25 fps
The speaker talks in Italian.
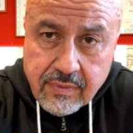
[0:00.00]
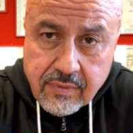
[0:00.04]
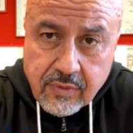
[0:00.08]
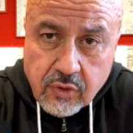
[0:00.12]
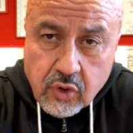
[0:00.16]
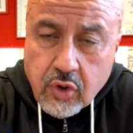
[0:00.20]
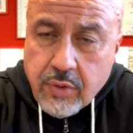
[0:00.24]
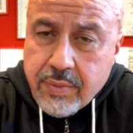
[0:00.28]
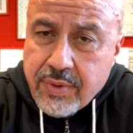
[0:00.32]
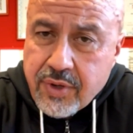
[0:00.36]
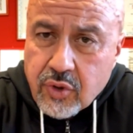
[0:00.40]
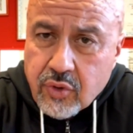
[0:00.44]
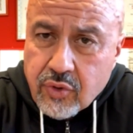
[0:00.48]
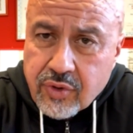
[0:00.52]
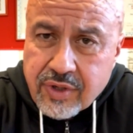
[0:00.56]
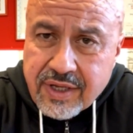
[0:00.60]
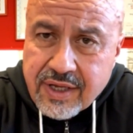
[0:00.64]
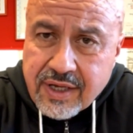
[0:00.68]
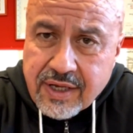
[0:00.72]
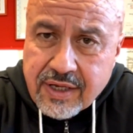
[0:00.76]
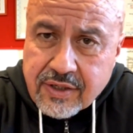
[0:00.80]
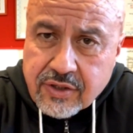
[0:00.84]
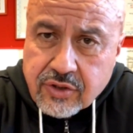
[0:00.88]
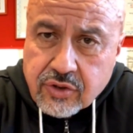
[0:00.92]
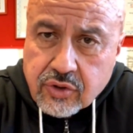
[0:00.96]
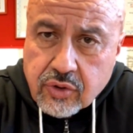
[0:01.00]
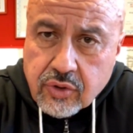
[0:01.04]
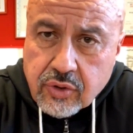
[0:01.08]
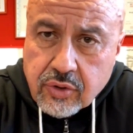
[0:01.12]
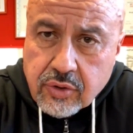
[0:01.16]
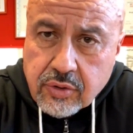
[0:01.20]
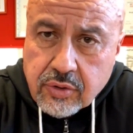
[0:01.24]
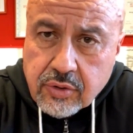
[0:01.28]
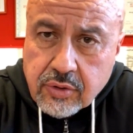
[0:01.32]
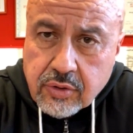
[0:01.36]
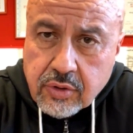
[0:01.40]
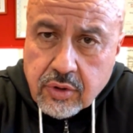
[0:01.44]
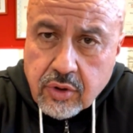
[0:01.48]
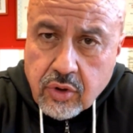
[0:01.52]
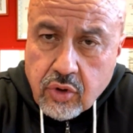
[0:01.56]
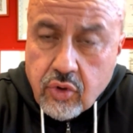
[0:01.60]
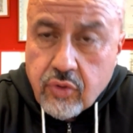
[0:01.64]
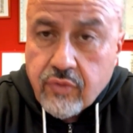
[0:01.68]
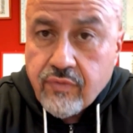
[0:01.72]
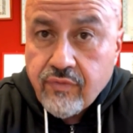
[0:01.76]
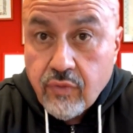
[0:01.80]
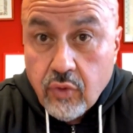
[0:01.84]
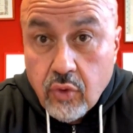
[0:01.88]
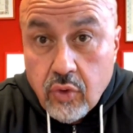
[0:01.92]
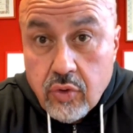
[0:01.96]
Come non riesco?
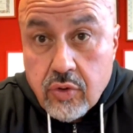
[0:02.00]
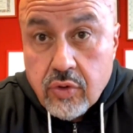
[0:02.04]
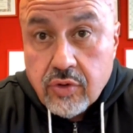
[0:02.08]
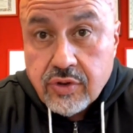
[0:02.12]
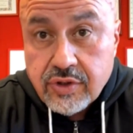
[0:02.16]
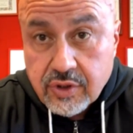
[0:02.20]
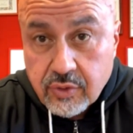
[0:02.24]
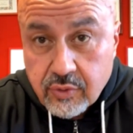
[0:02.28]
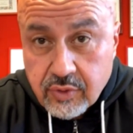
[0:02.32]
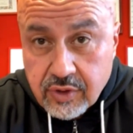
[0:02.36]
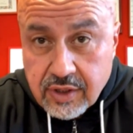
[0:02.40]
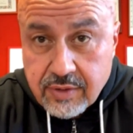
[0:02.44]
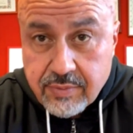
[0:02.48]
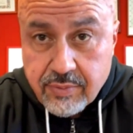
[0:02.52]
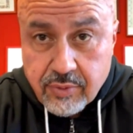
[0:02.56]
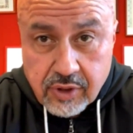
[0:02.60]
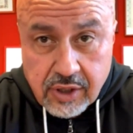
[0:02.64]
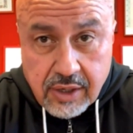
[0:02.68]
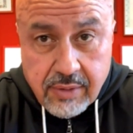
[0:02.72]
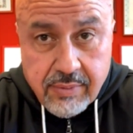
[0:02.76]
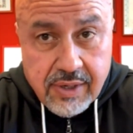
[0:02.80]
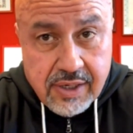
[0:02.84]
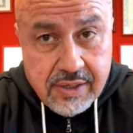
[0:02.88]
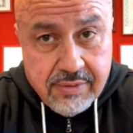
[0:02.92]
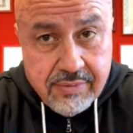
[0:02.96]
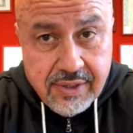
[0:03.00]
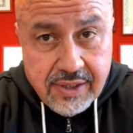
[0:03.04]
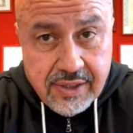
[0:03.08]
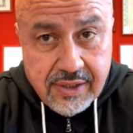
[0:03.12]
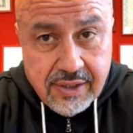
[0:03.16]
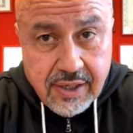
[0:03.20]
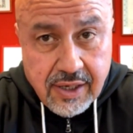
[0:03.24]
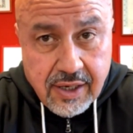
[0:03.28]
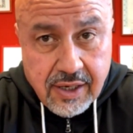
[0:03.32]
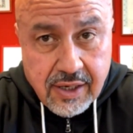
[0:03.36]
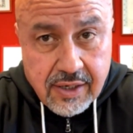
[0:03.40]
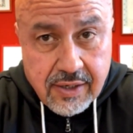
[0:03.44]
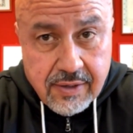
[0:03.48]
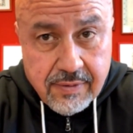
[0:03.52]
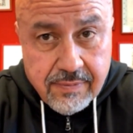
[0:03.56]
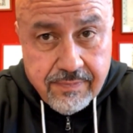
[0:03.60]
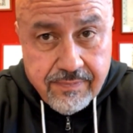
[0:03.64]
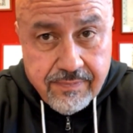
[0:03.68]
Non voglio seguire il programma alimentare.